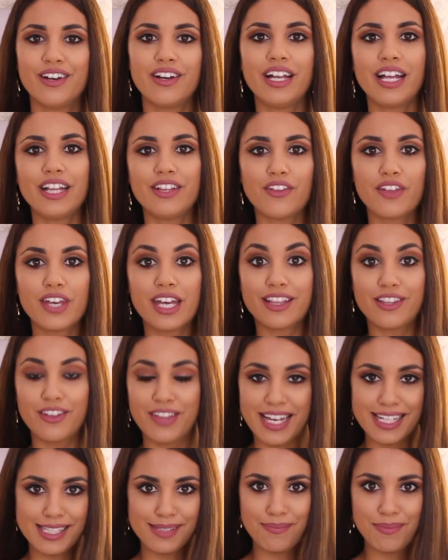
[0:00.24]
Hola a todos y a
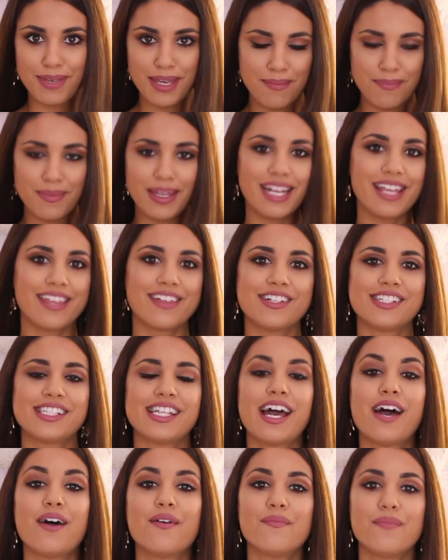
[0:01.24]
todas,
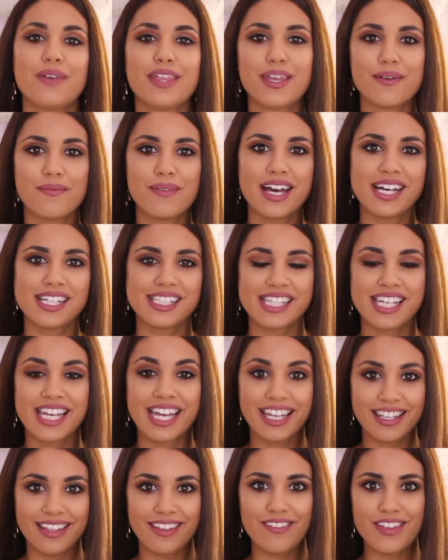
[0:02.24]
bienvenidos a un vídeo más y
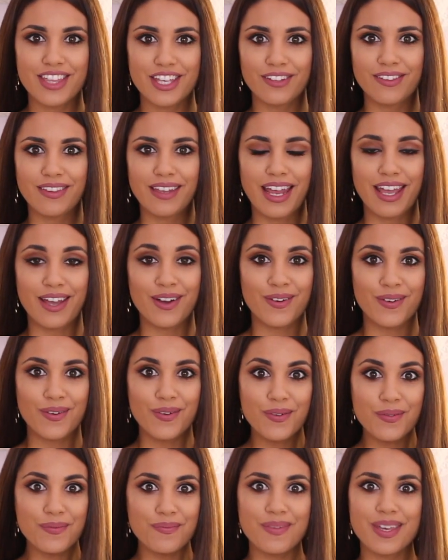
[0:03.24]
en este vídeo traigo
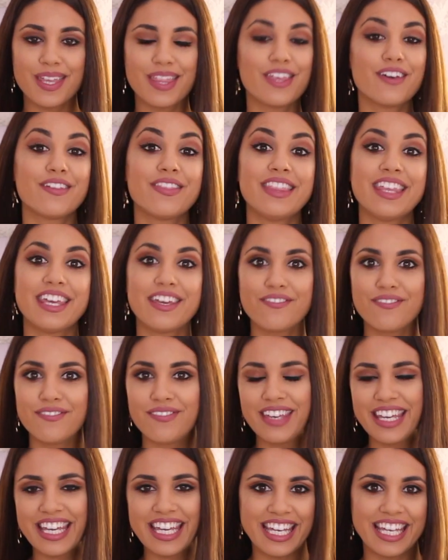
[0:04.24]
un vídeo de
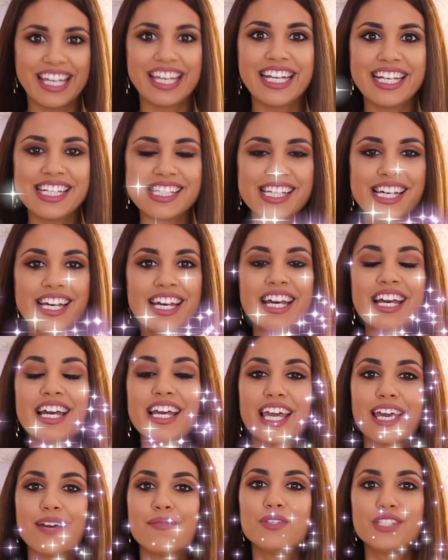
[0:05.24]
bikinis
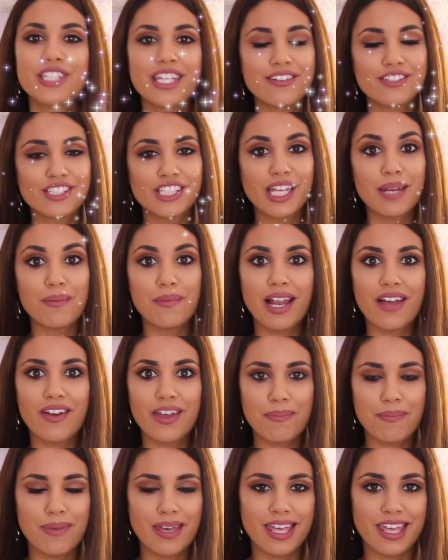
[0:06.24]
que muchas de vosotros me lo
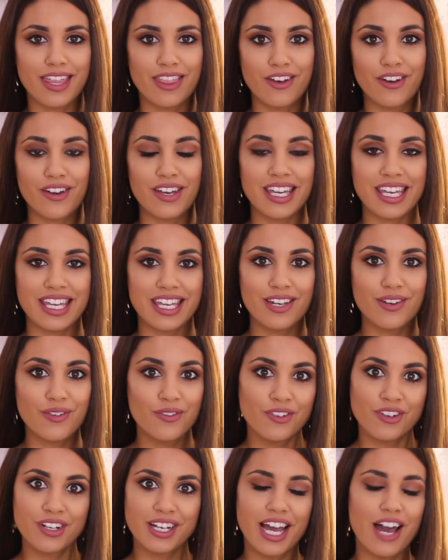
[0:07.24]
habéis pedido y
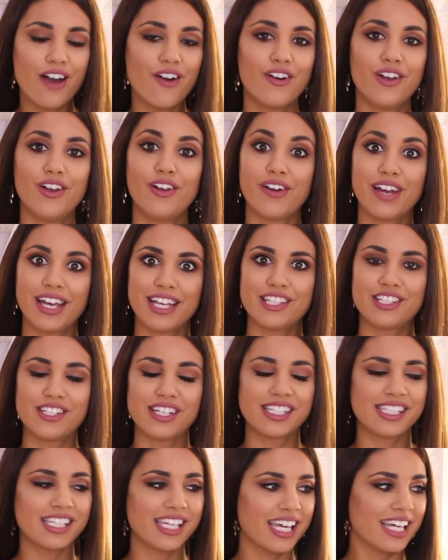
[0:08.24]
nunca os lo he
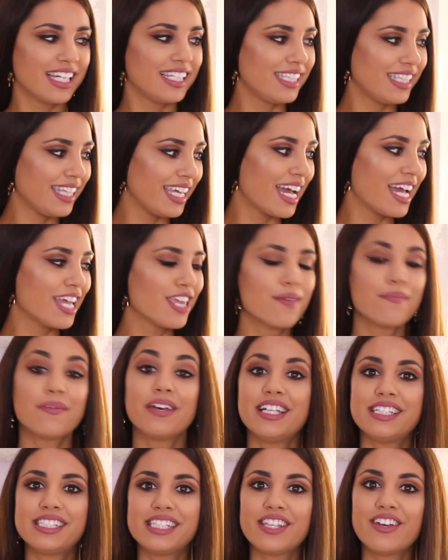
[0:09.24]
hecho así que este año
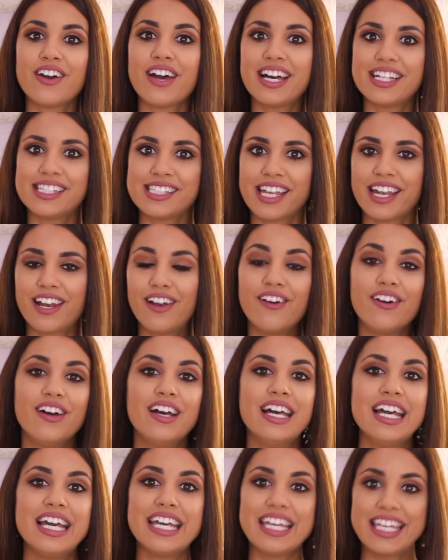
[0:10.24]
me he decidido hacerlo
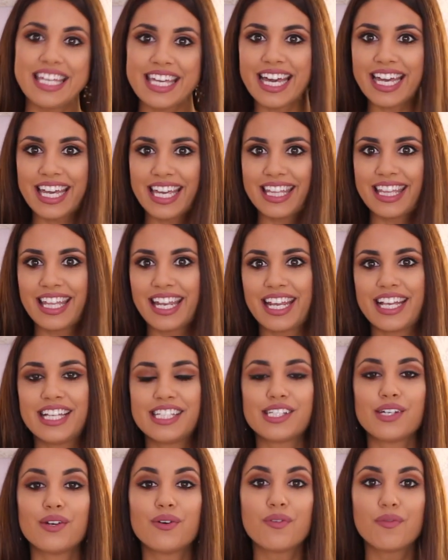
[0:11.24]
y aquí
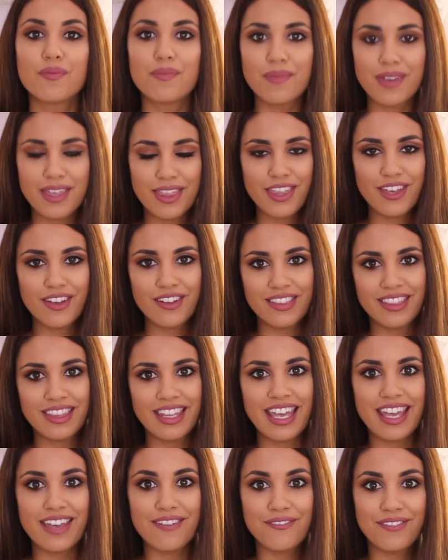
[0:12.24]
tenéis un vídeo
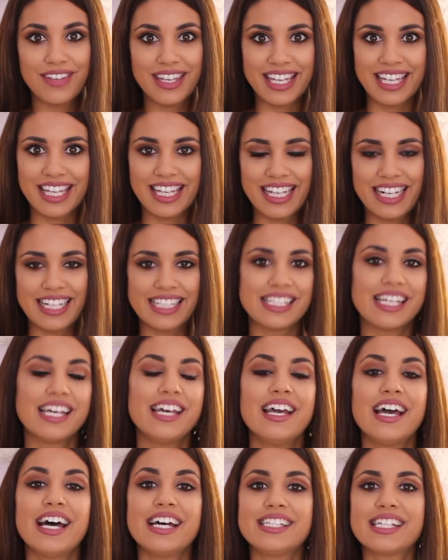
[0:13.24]
de bikinis
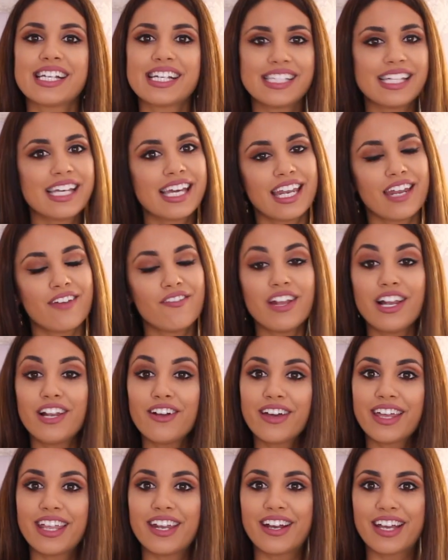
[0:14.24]
así que si queréis
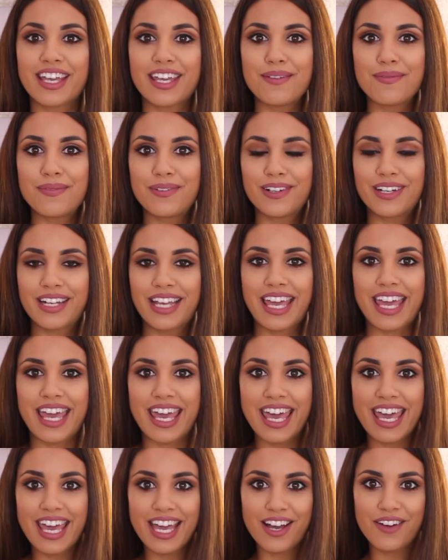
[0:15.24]
verlo quedad aquí
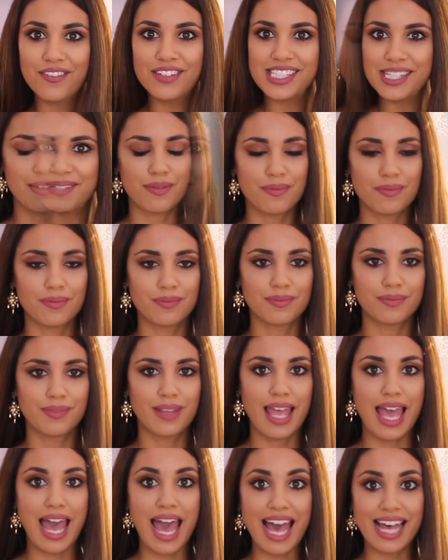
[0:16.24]
porque comenzamos
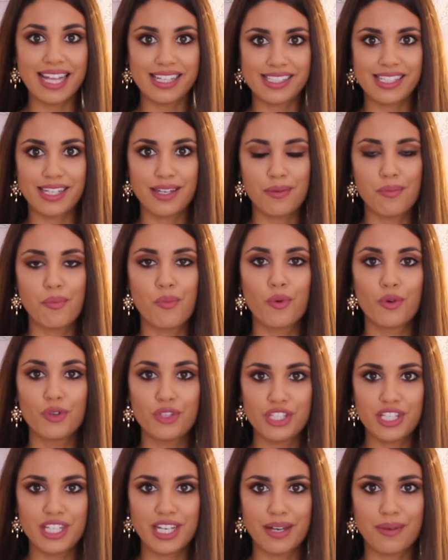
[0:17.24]
hace
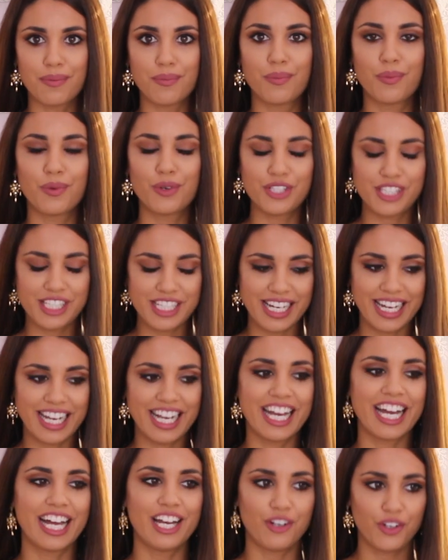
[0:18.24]
mucha mucha
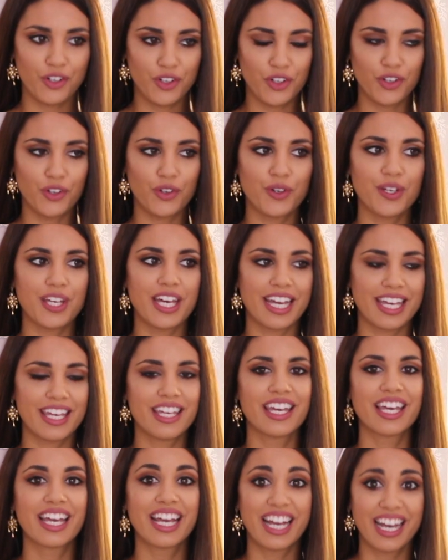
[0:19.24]
calor hoy
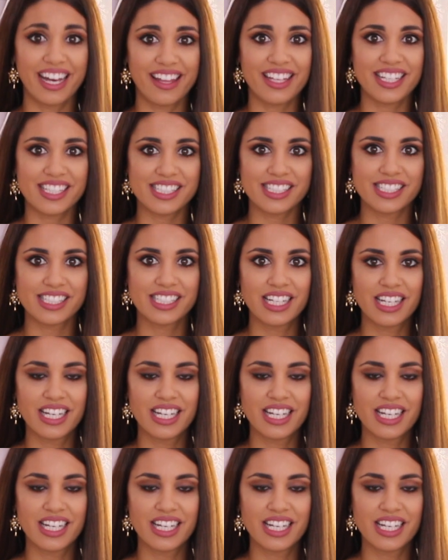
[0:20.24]
aquí en Cádiz